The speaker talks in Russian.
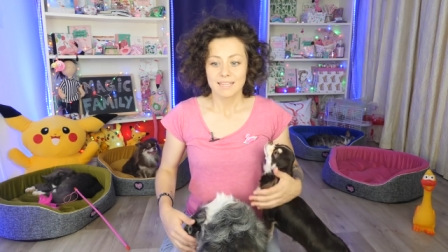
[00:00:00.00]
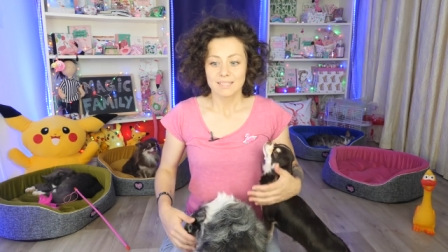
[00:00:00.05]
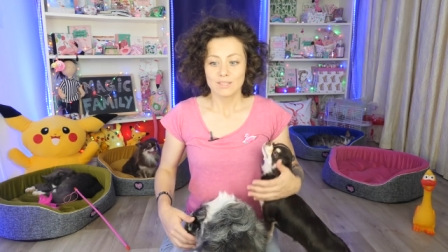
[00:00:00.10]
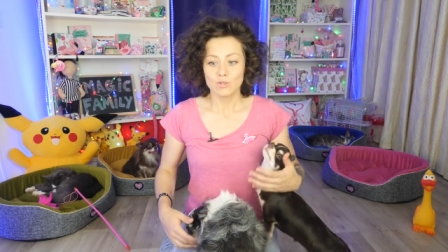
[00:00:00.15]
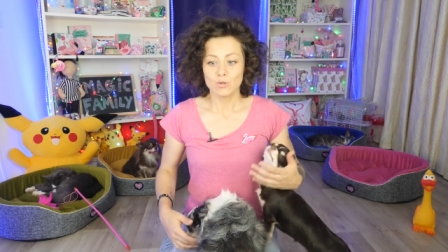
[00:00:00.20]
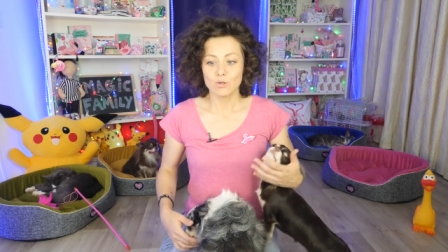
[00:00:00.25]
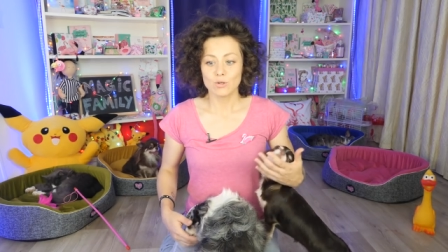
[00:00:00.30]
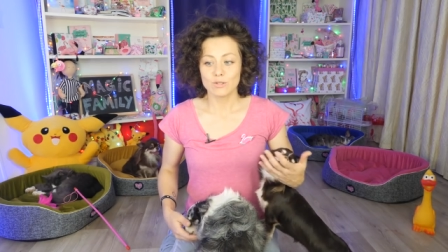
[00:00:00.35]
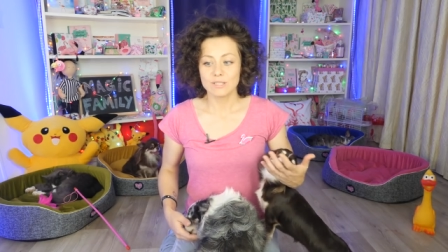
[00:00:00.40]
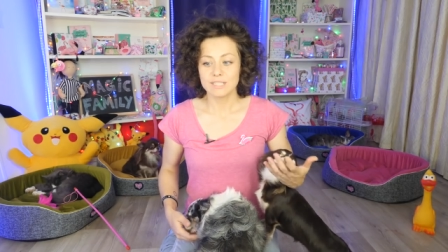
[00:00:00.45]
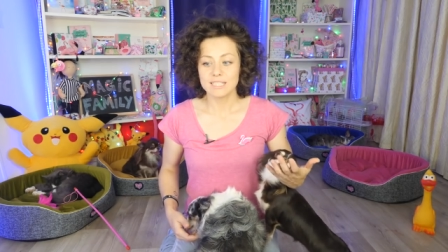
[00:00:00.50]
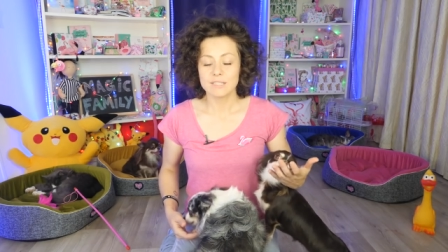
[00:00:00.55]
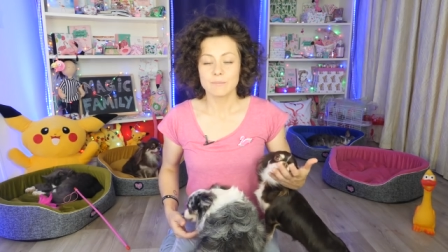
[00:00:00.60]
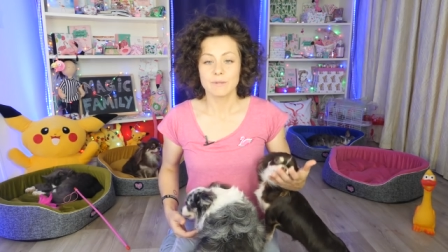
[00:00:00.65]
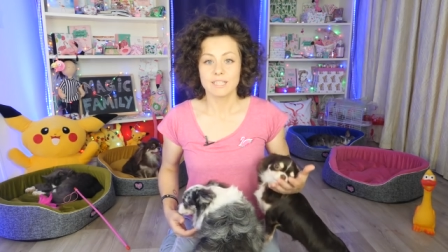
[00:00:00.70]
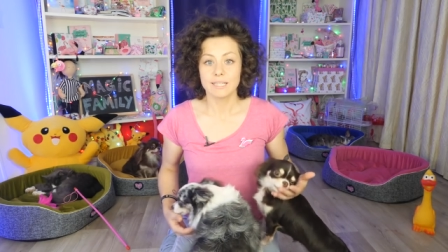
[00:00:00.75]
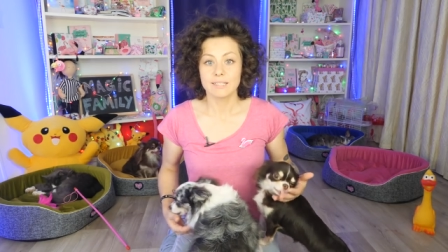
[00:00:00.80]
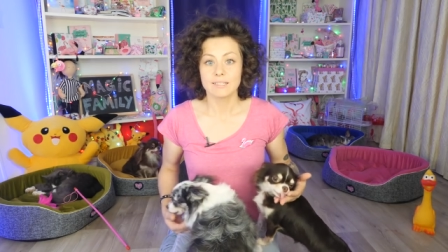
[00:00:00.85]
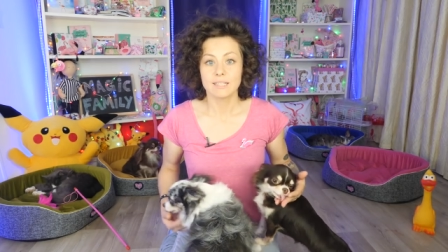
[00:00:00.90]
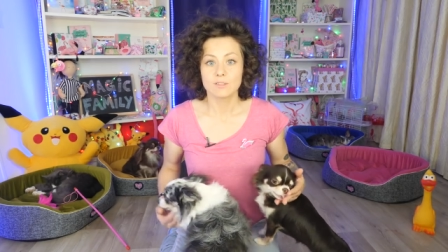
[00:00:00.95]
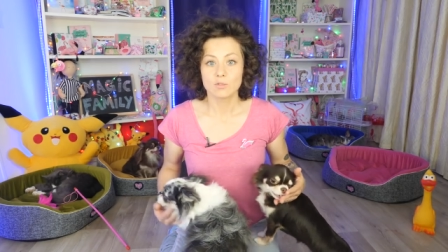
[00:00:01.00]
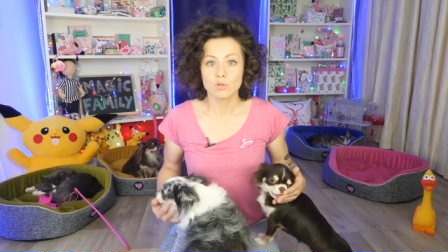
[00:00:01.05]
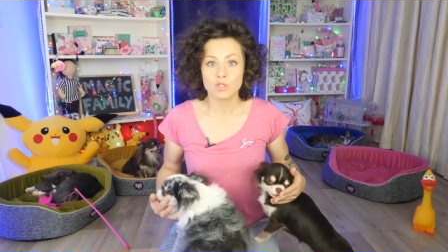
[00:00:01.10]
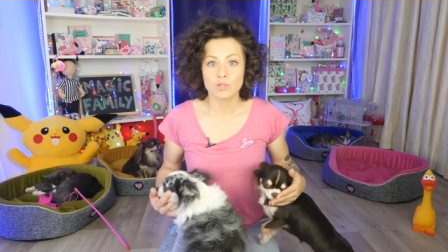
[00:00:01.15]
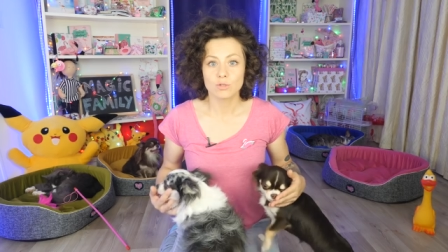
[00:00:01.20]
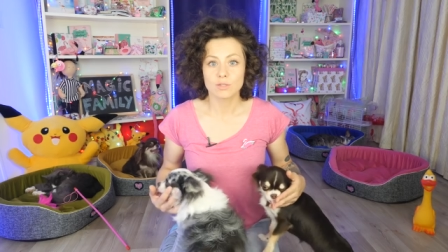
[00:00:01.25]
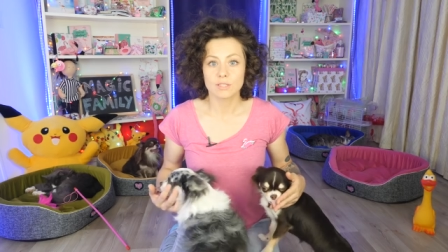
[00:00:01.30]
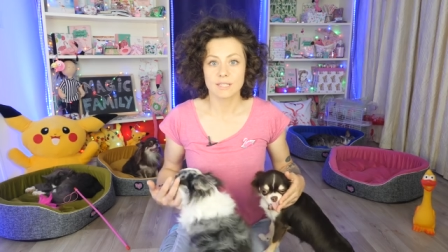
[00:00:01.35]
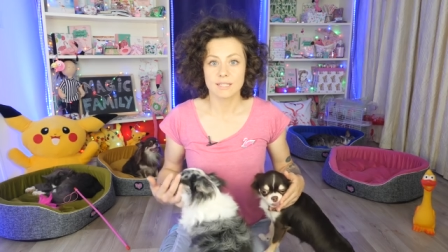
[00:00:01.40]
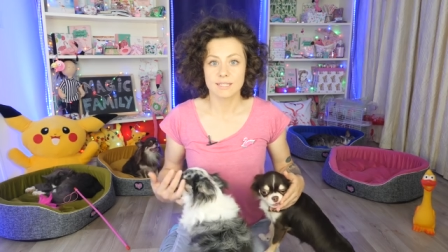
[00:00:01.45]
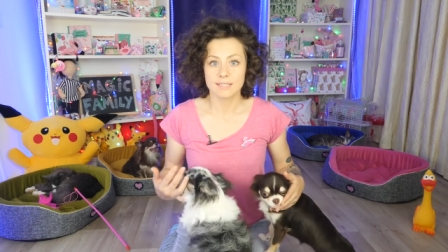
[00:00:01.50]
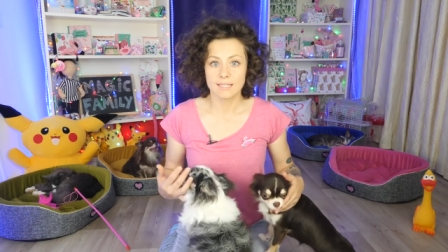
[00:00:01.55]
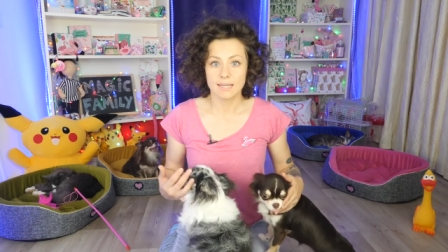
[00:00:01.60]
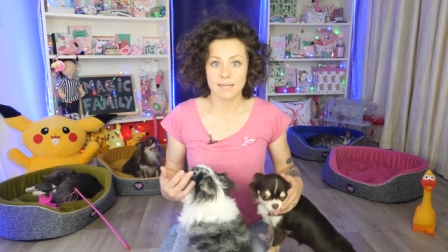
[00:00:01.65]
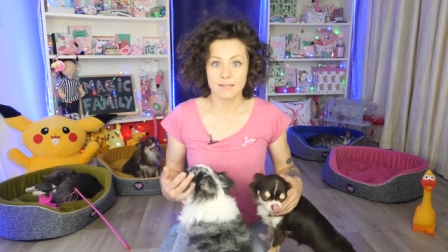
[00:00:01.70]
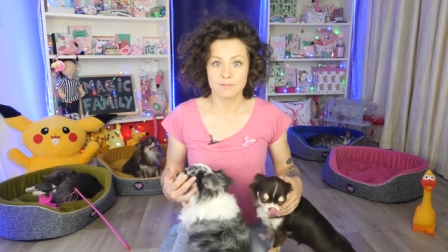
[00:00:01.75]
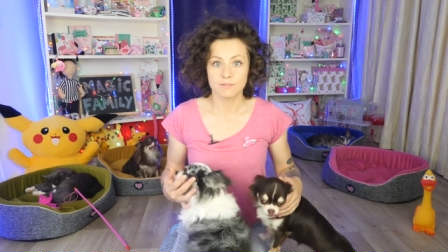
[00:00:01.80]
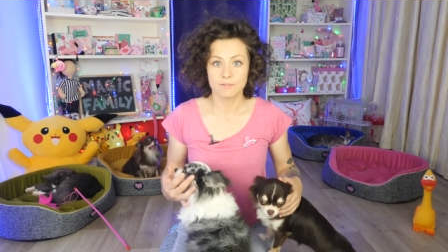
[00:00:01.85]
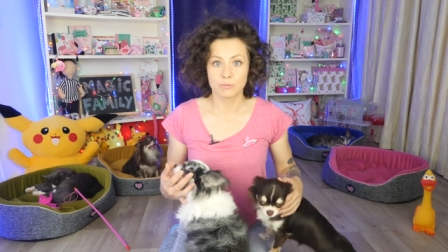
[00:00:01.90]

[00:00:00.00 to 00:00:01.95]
Но несмотря на то, что состав